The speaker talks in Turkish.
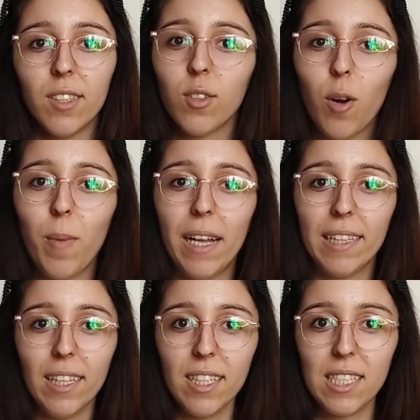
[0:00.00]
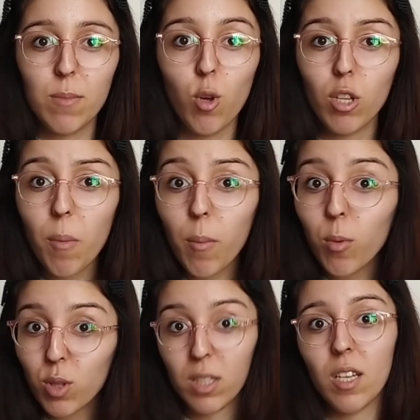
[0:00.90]
Normalde ilk kısım oldu ama
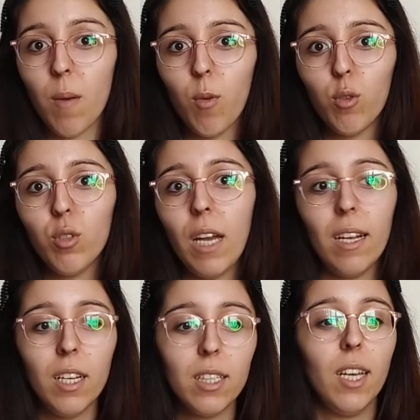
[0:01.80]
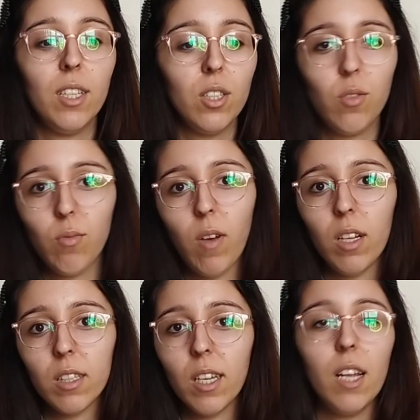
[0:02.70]
bu da tam oldu yani hani geniş
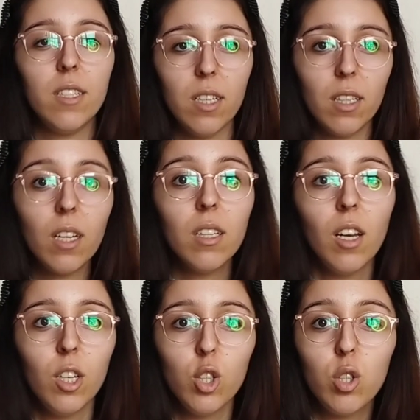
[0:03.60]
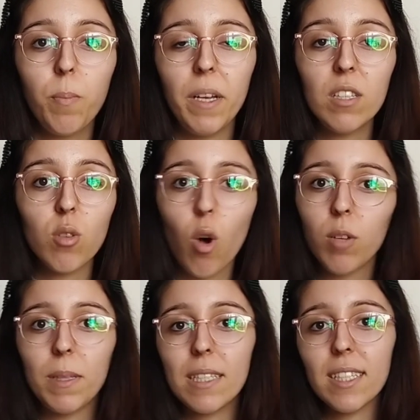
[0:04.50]
falan geleceğinden şüpheniz
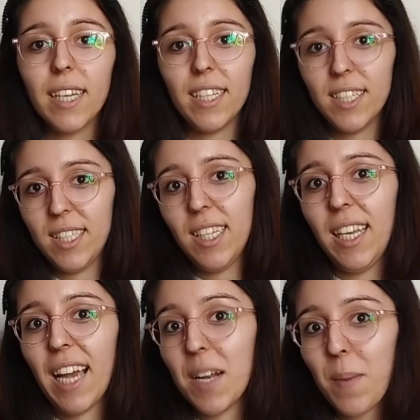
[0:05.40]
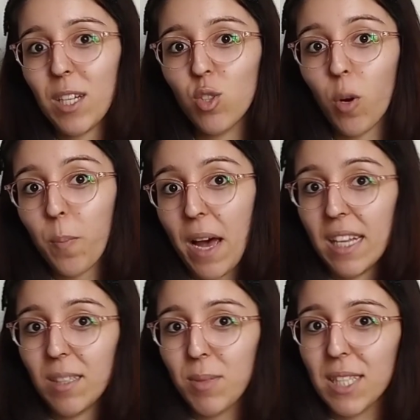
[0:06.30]
olmasın geniş değil yani. Ben çok
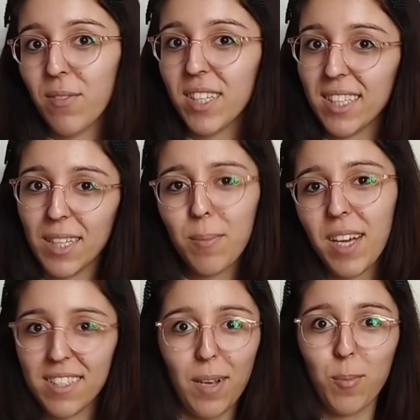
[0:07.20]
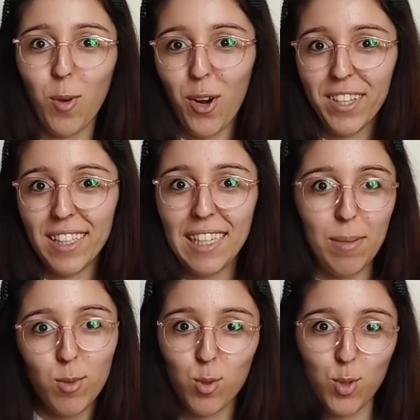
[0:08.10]
beğendim. Sivit dedim kazak bu arada.
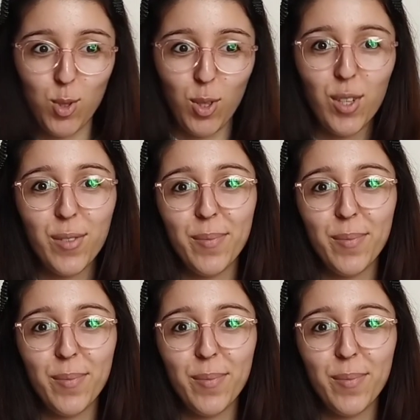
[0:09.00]
Dilim sürçtü.